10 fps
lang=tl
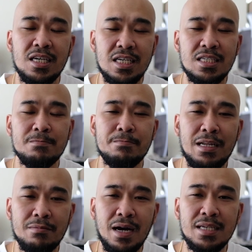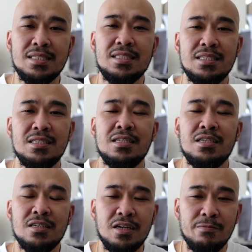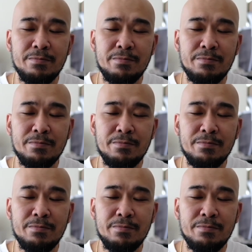is palabas. Ngayon,